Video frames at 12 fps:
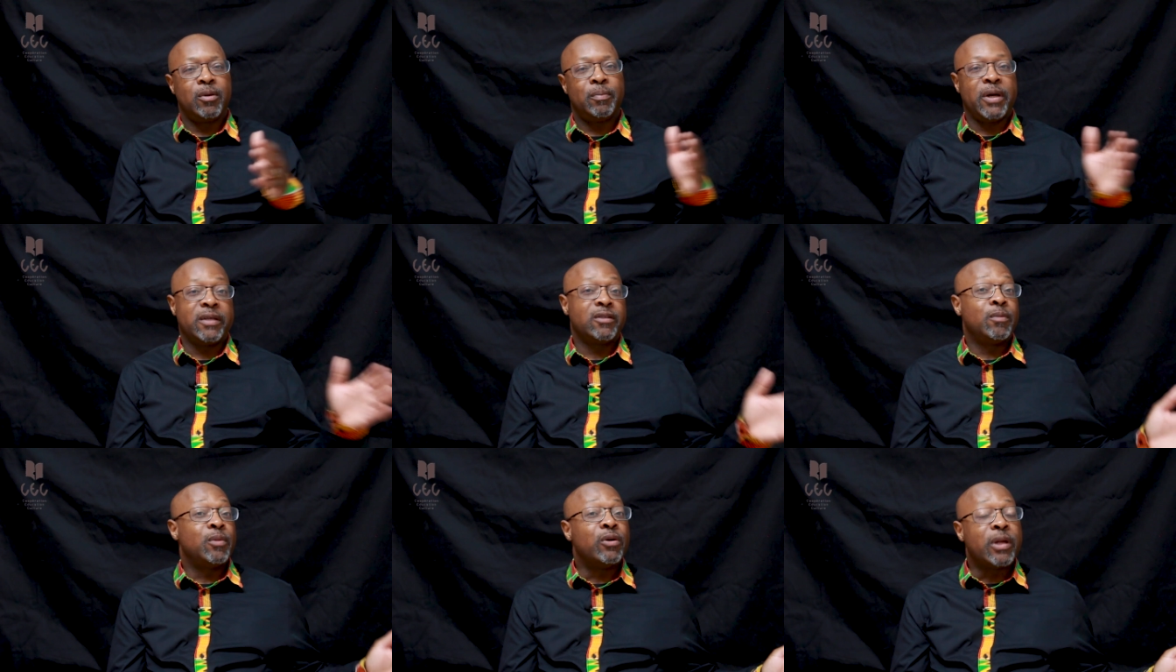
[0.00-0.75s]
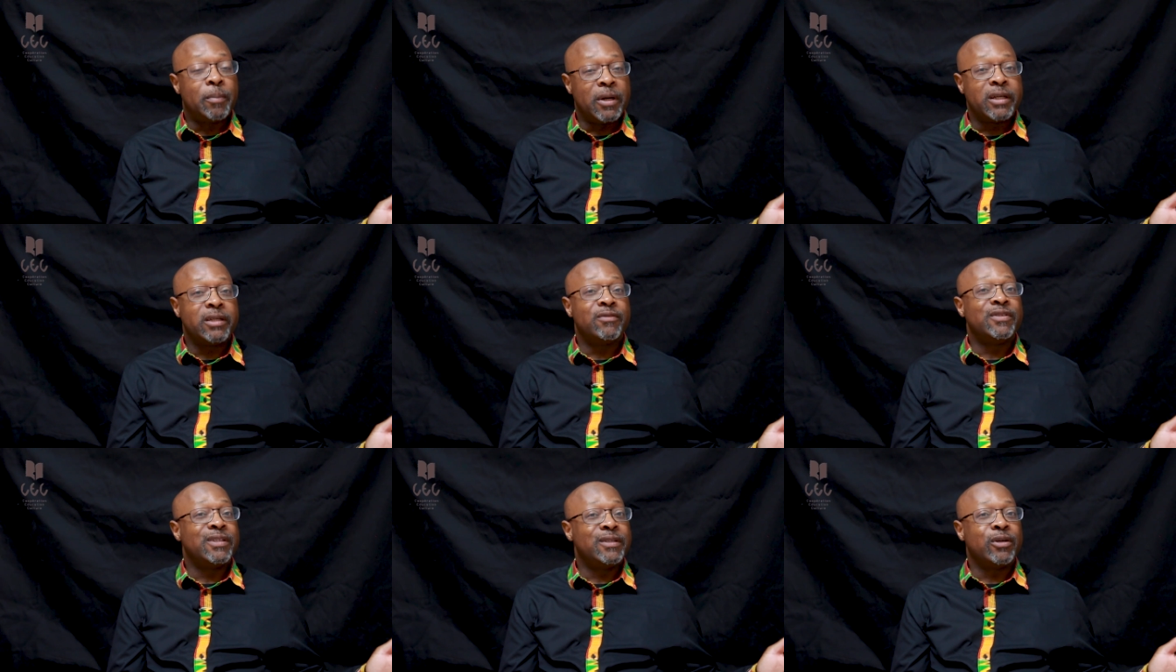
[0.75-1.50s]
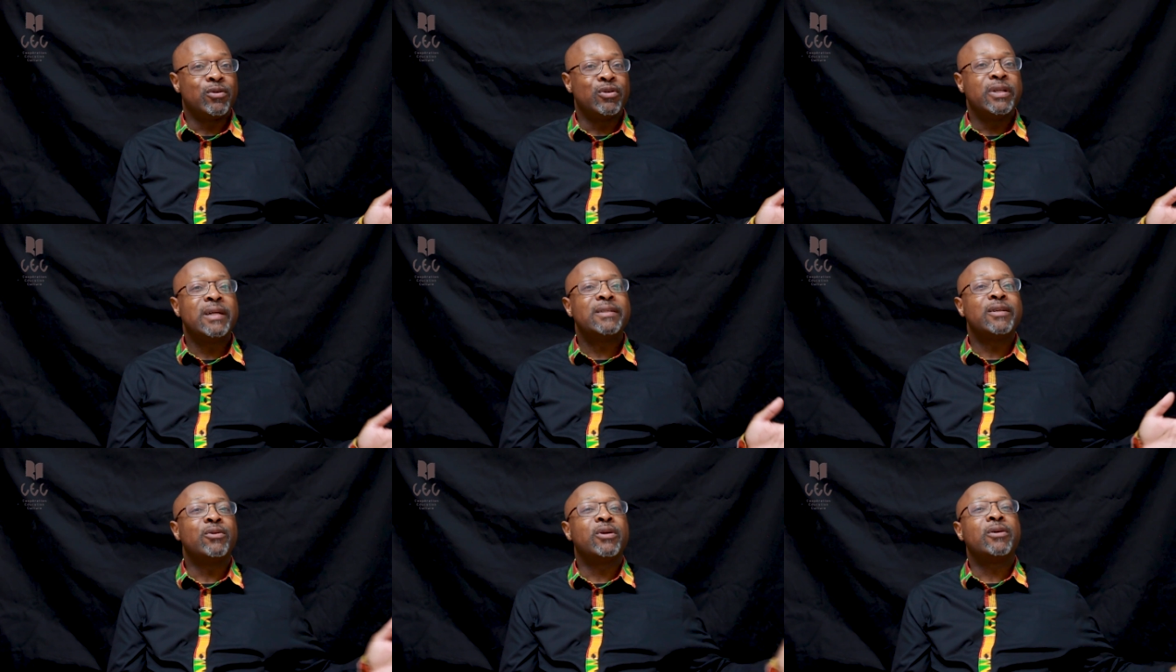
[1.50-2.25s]
Par exemple, là on a parlé des visites décoloniales,
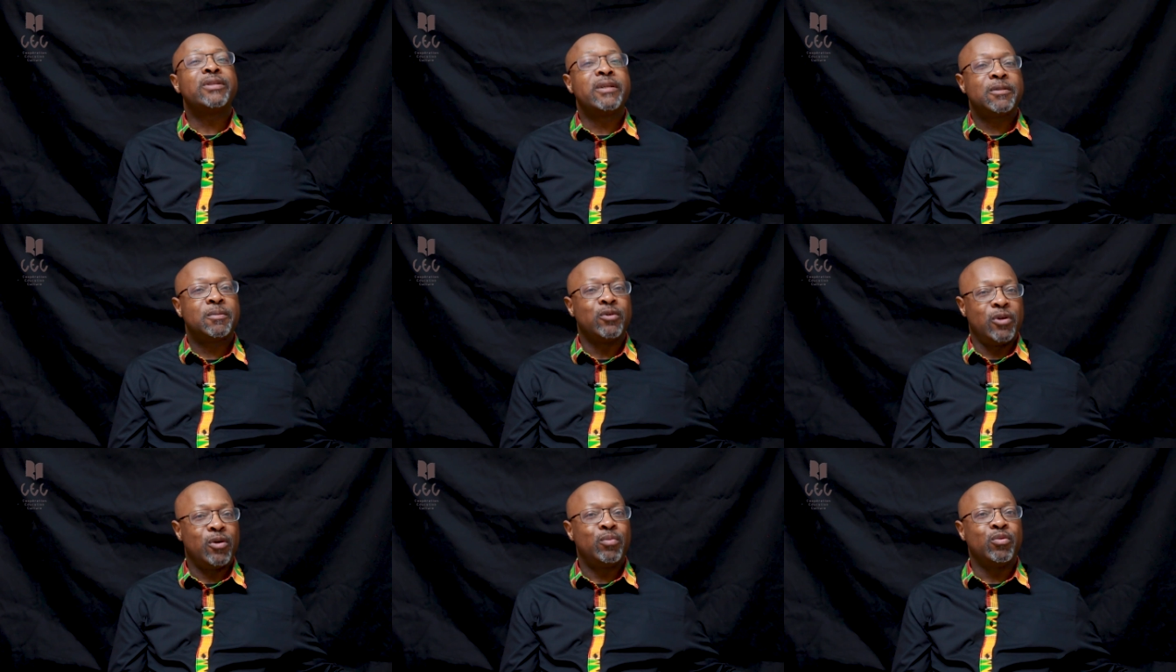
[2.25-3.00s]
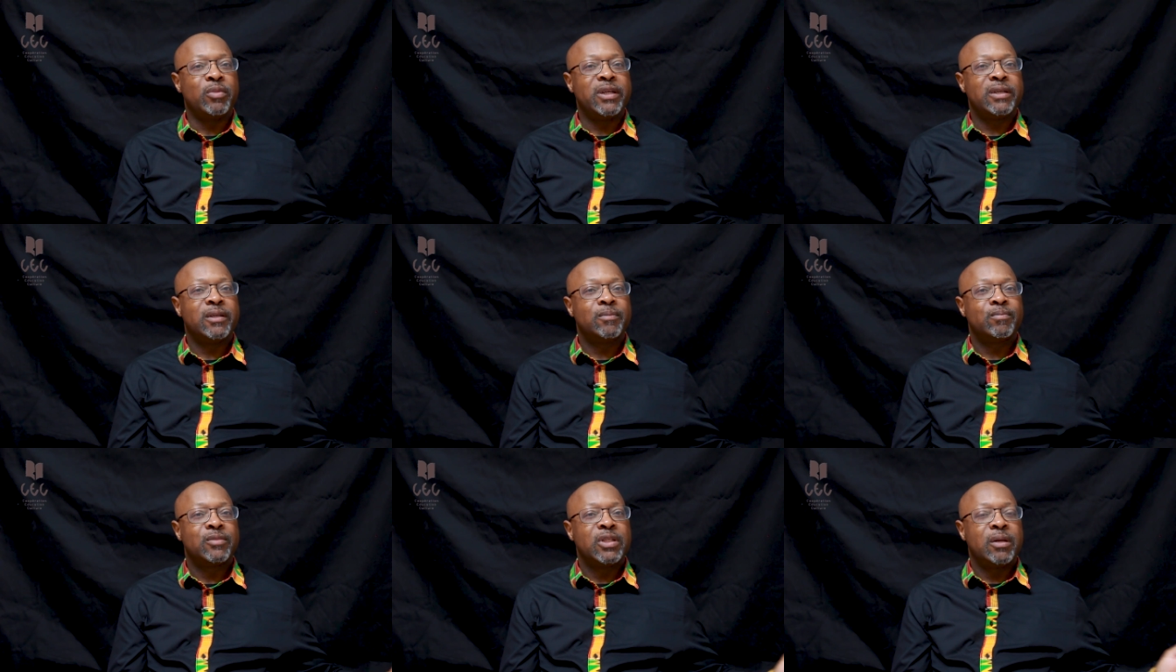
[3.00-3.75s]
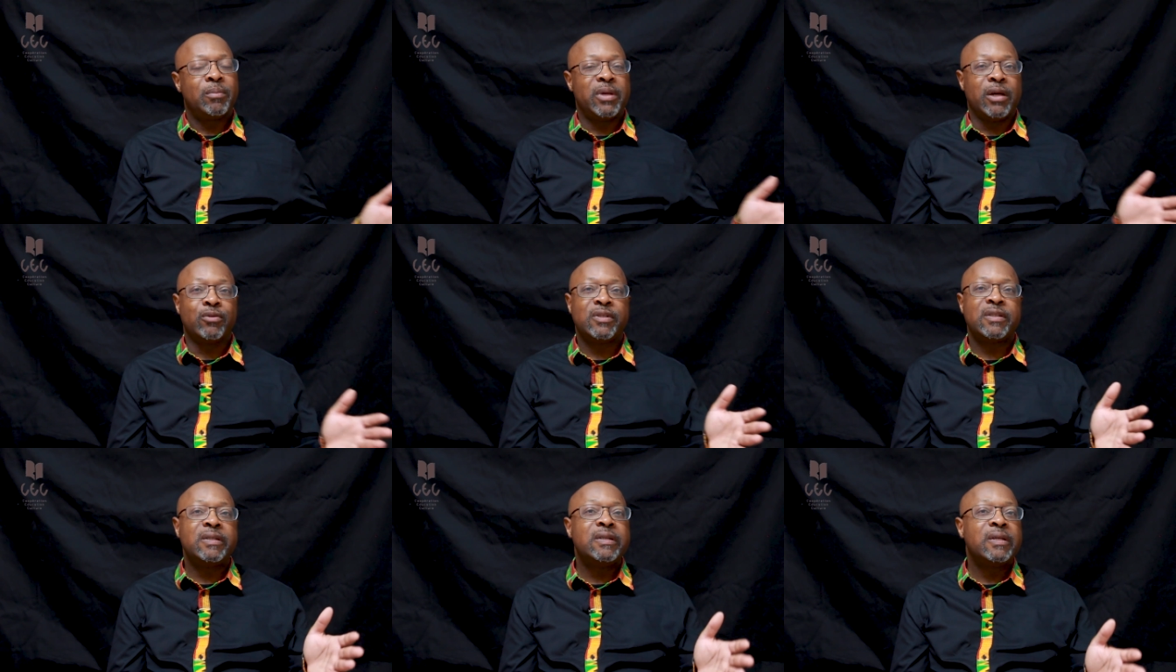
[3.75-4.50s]
c'est le grand, public. il y a
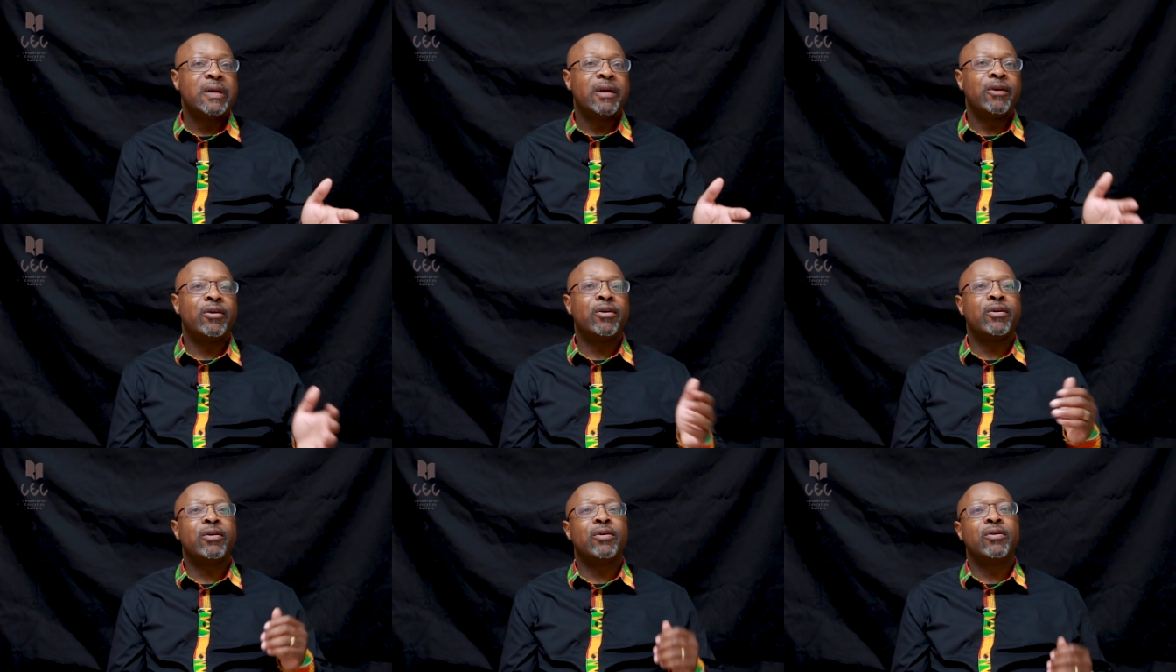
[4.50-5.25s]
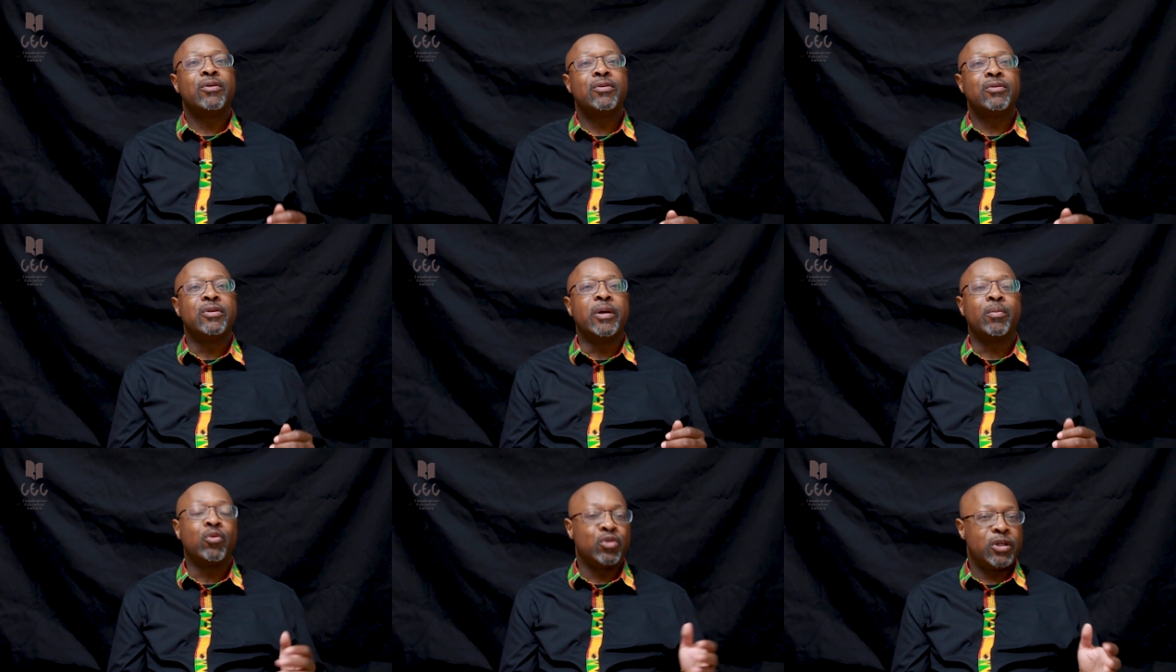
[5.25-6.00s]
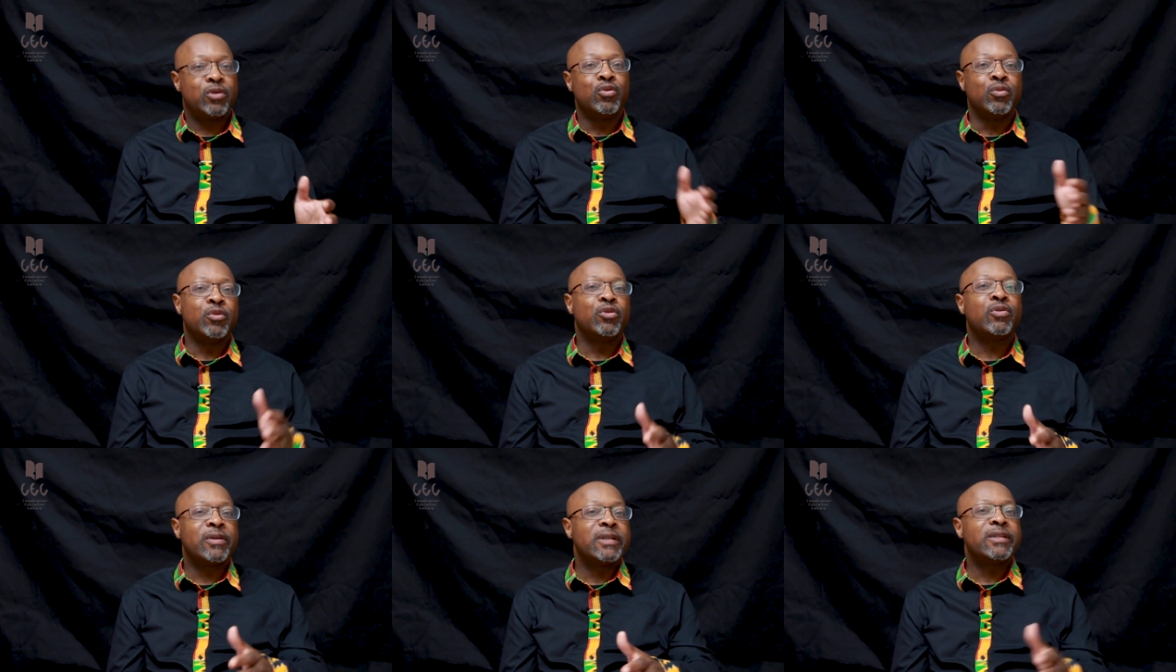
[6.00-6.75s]
aussi euh, des projets que nous
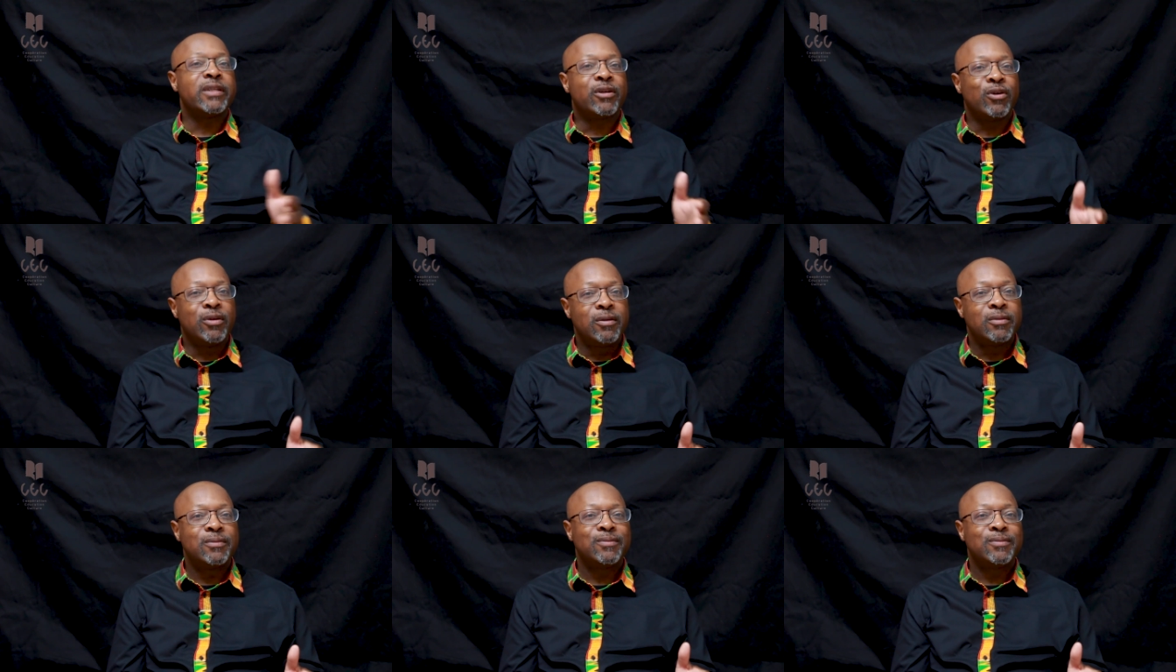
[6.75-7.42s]
menons avec des écoles